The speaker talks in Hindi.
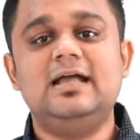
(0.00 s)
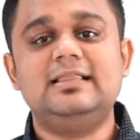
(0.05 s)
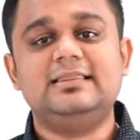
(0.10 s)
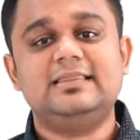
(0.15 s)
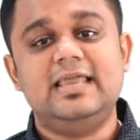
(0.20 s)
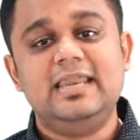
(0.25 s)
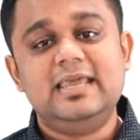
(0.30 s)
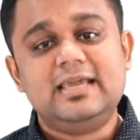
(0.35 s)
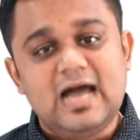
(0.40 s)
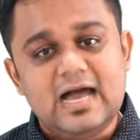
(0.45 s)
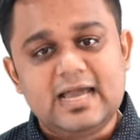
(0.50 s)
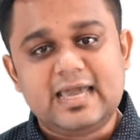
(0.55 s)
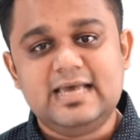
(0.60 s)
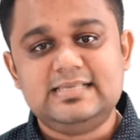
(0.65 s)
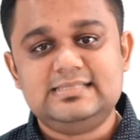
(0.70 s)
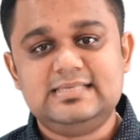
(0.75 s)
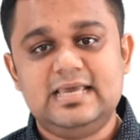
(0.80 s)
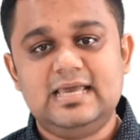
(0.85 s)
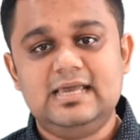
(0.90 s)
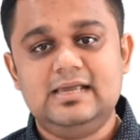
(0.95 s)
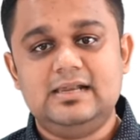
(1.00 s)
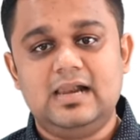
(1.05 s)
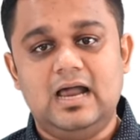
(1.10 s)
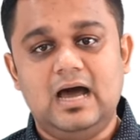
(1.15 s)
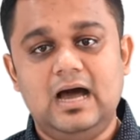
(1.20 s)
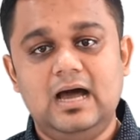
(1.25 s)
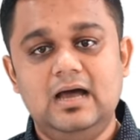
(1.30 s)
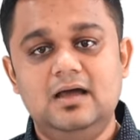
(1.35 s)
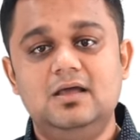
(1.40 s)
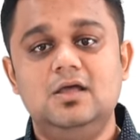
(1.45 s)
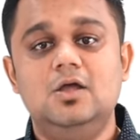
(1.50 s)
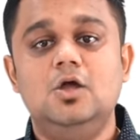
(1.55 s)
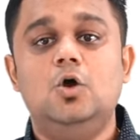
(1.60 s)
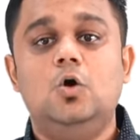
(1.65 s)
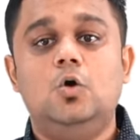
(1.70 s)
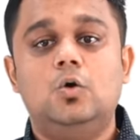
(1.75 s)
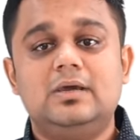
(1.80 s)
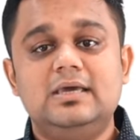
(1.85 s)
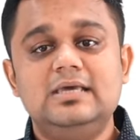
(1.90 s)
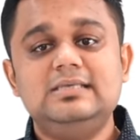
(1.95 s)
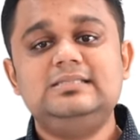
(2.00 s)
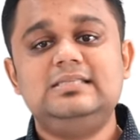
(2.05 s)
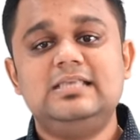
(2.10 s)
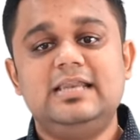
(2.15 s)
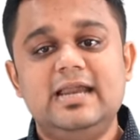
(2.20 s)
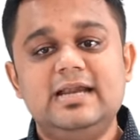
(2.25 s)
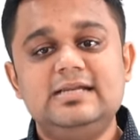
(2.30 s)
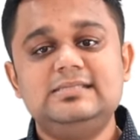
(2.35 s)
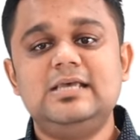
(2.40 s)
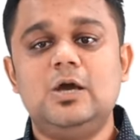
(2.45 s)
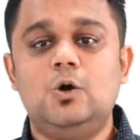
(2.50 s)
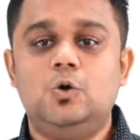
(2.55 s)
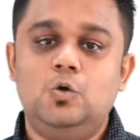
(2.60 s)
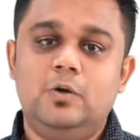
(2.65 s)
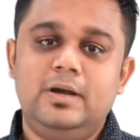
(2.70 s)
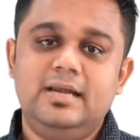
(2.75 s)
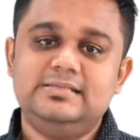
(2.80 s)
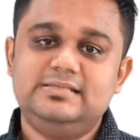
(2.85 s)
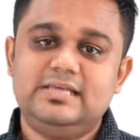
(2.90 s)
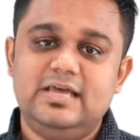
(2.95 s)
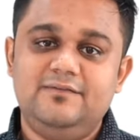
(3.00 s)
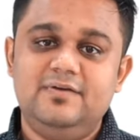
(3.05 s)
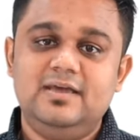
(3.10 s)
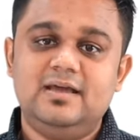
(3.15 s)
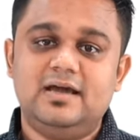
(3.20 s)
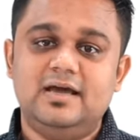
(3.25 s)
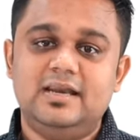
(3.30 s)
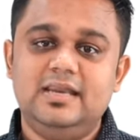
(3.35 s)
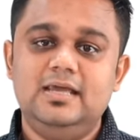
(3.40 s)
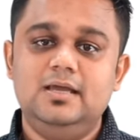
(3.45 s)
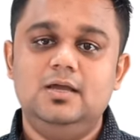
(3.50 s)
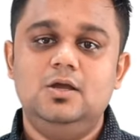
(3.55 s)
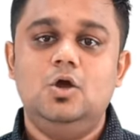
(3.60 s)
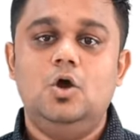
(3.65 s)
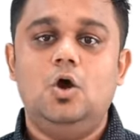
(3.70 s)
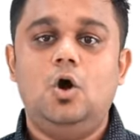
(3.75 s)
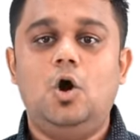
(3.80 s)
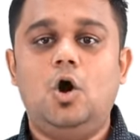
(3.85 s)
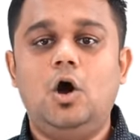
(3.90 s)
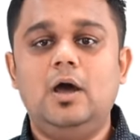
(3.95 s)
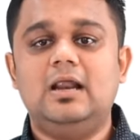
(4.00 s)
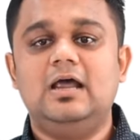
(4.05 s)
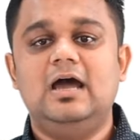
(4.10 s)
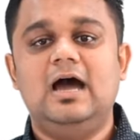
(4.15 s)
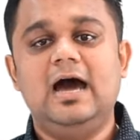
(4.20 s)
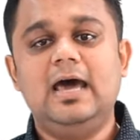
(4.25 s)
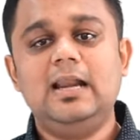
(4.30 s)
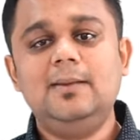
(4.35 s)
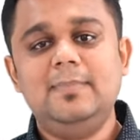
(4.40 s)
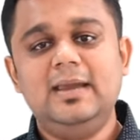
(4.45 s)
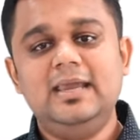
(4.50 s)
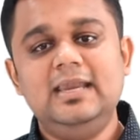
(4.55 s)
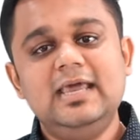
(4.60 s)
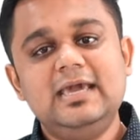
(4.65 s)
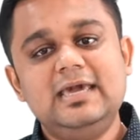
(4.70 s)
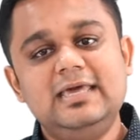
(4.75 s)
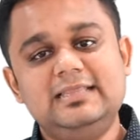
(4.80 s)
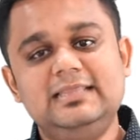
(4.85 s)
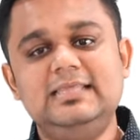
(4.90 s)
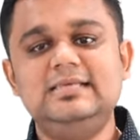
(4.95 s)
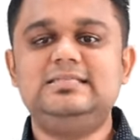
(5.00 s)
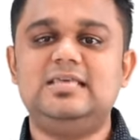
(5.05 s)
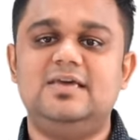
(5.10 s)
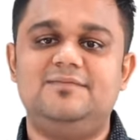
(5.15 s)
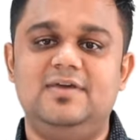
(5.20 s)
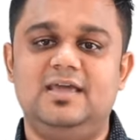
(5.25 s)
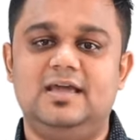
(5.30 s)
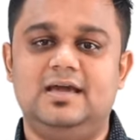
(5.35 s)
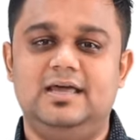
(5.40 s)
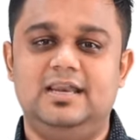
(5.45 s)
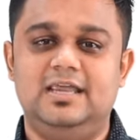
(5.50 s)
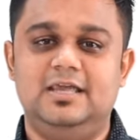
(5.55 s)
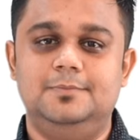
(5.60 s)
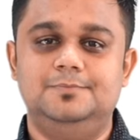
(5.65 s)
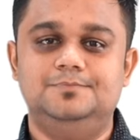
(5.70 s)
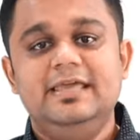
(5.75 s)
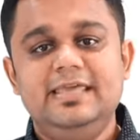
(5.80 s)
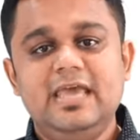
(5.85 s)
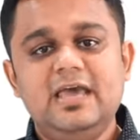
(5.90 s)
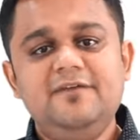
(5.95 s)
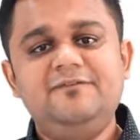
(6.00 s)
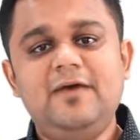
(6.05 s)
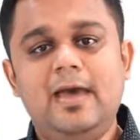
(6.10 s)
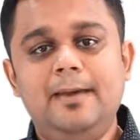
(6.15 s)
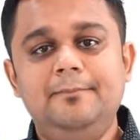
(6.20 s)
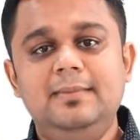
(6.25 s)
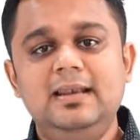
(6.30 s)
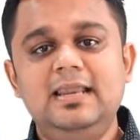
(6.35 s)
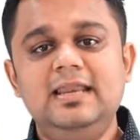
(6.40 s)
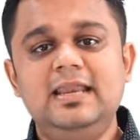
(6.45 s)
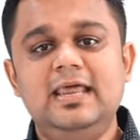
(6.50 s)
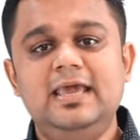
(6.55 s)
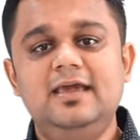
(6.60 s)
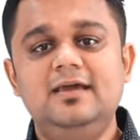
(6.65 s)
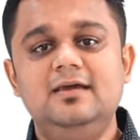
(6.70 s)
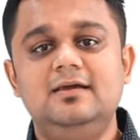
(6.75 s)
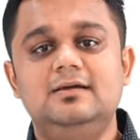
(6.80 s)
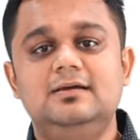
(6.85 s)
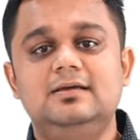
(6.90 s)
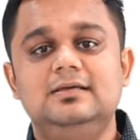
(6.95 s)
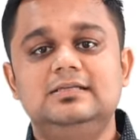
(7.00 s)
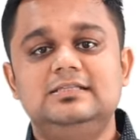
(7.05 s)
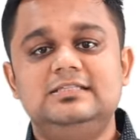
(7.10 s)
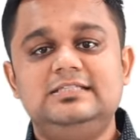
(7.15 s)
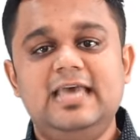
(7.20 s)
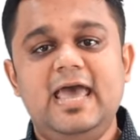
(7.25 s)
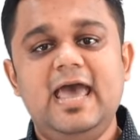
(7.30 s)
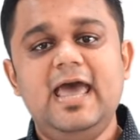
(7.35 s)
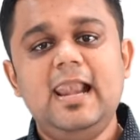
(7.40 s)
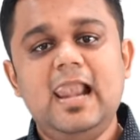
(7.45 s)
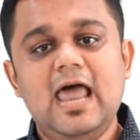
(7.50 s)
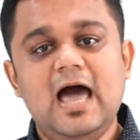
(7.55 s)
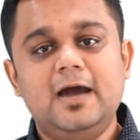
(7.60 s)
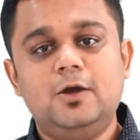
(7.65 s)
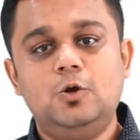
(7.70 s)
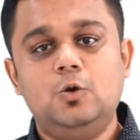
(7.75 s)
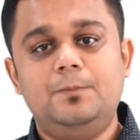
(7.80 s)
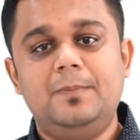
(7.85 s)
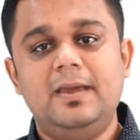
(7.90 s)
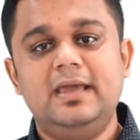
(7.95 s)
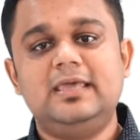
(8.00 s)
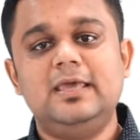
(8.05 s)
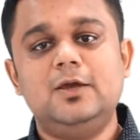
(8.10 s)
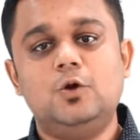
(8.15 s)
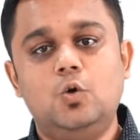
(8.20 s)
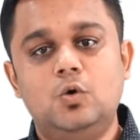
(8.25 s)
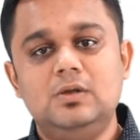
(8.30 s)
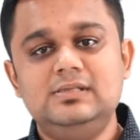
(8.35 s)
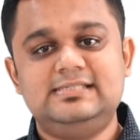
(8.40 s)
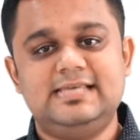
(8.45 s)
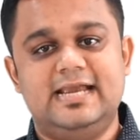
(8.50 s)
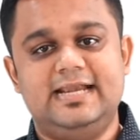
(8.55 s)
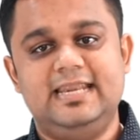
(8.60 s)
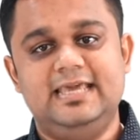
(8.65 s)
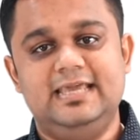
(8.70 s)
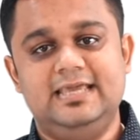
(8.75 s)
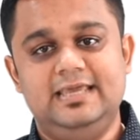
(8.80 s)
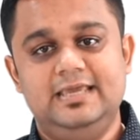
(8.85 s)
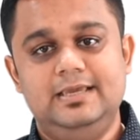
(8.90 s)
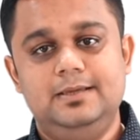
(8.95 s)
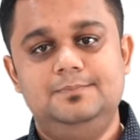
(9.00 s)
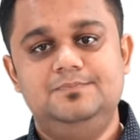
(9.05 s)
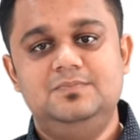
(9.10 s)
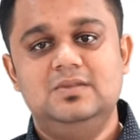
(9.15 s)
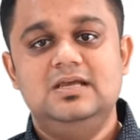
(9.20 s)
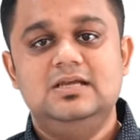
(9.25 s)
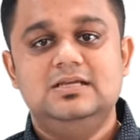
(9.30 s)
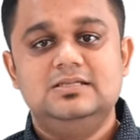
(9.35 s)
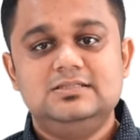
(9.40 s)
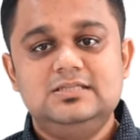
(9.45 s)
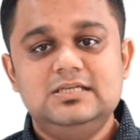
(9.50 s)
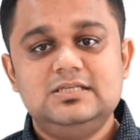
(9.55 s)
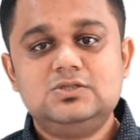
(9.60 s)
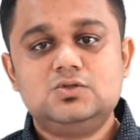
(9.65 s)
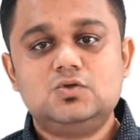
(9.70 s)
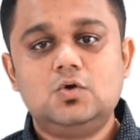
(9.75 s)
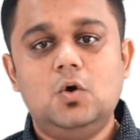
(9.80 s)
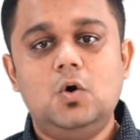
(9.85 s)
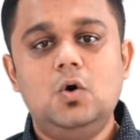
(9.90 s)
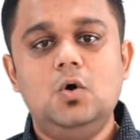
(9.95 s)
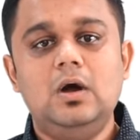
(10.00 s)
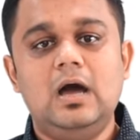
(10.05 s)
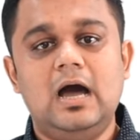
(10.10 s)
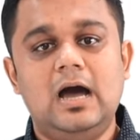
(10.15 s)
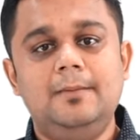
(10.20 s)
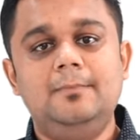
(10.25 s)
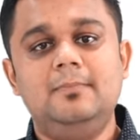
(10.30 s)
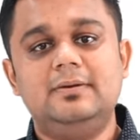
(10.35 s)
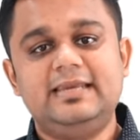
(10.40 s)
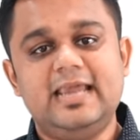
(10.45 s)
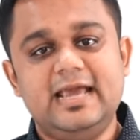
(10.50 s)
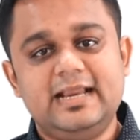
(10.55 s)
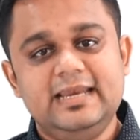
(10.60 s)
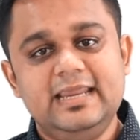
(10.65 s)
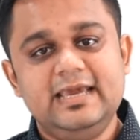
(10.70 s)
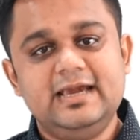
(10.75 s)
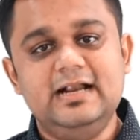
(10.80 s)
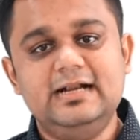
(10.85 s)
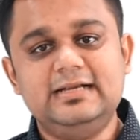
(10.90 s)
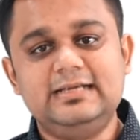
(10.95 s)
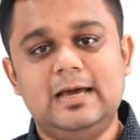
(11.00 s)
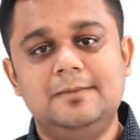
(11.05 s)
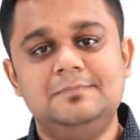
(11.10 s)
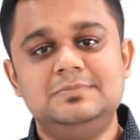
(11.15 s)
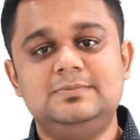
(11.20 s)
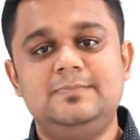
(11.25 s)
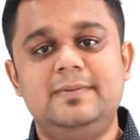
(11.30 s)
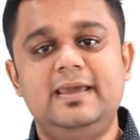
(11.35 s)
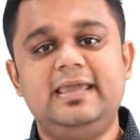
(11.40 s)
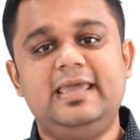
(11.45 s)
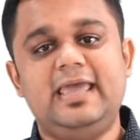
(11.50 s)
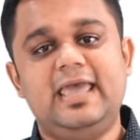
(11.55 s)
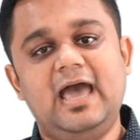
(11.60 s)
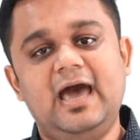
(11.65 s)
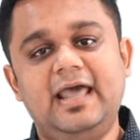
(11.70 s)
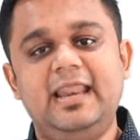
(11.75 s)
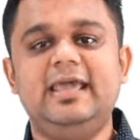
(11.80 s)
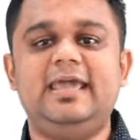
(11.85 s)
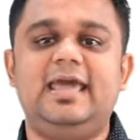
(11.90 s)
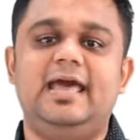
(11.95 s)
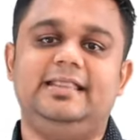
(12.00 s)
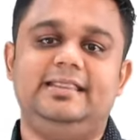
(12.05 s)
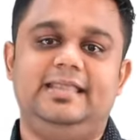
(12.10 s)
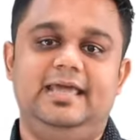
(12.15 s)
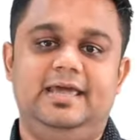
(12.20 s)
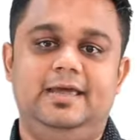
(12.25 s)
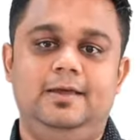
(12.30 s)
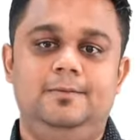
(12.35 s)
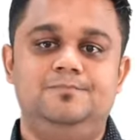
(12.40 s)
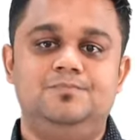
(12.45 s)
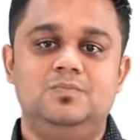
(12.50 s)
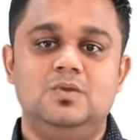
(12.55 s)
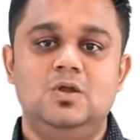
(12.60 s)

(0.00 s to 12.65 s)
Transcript: का तरीका कैसे रहा किस रेट से उन्होंने सेविंग करी और हर महीने कितनी सेविंग करी ये फैमिली ने छह लाख रुपए की गोल सेटिंग की जिसको हम टेक्निकल टर्म्स में के कहते हैं